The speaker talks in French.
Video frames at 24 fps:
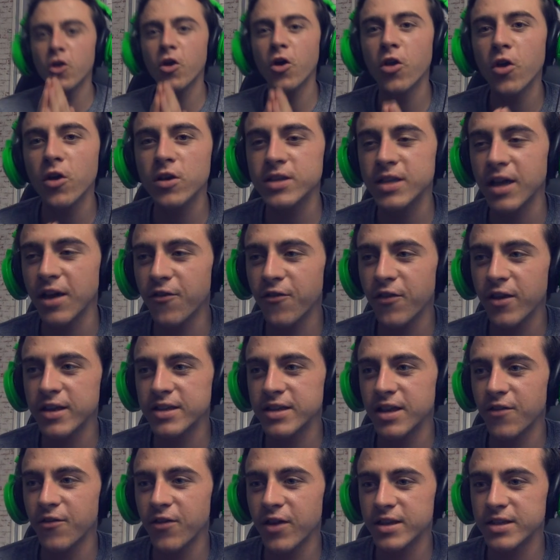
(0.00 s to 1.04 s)
non, non, non, c'est un fake,
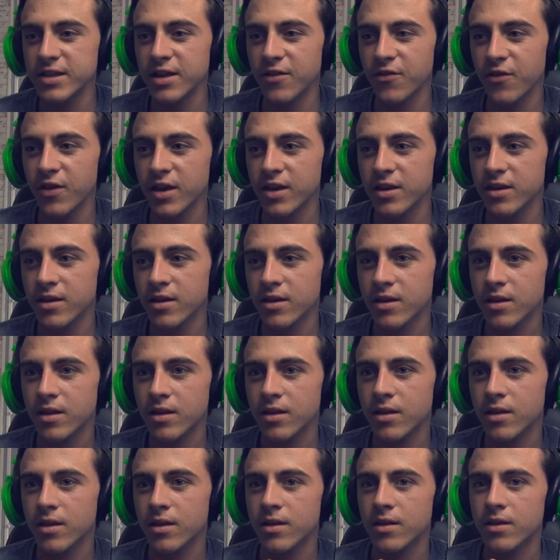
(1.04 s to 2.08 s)
c'est un fake, c'est un fake.
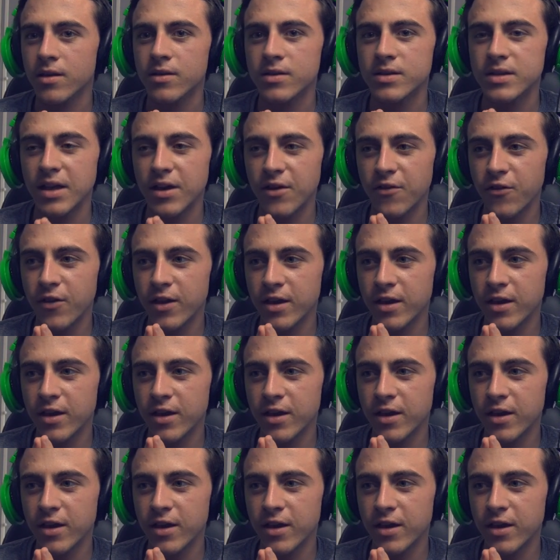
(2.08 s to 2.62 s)
C'est un